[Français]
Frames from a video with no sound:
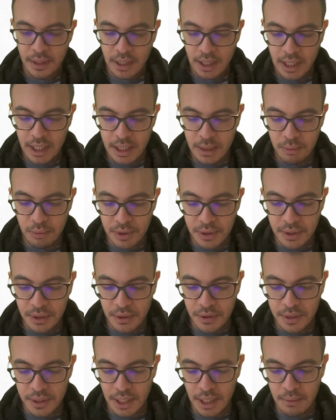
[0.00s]
x
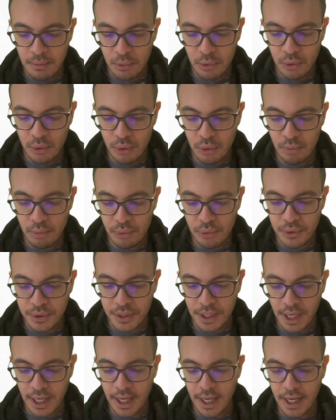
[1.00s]
puissance mq plus
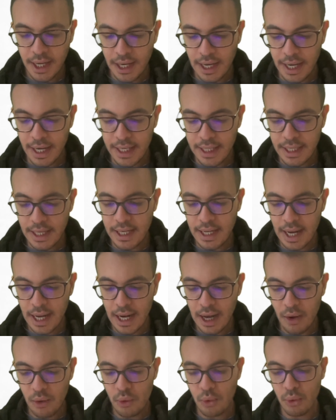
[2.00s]
r est égal
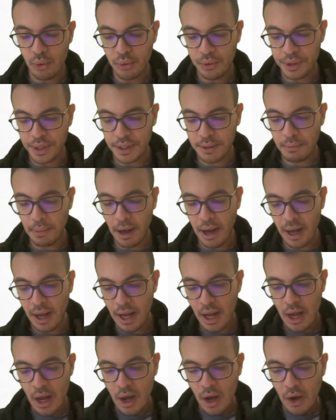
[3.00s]
à e, n'est-ce pas
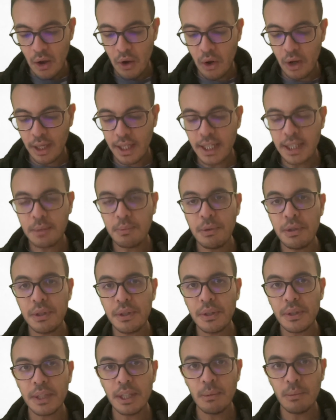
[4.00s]
Or, x
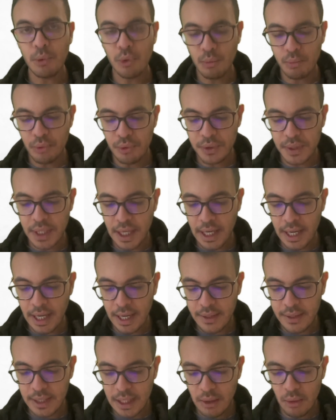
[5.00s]
puissance mq plus
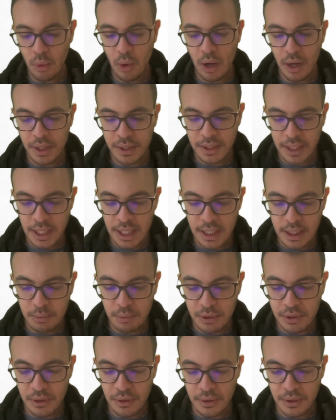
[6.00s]
r, c'est quoi C'est x
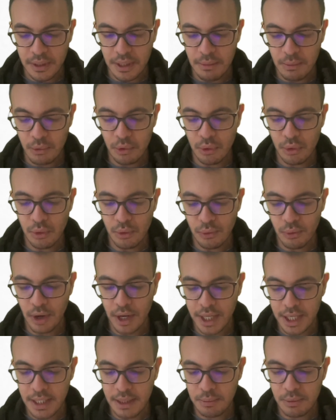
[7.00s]
puissance mq fois
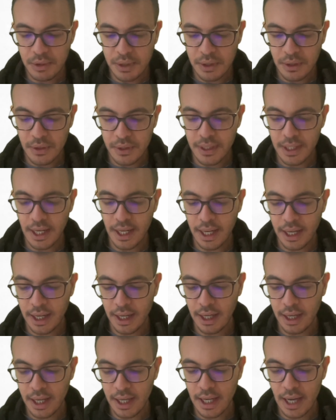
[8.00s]
x puissance r
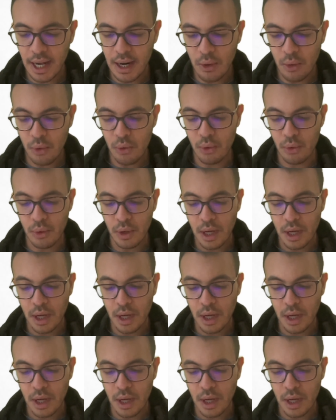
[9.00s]
égale e.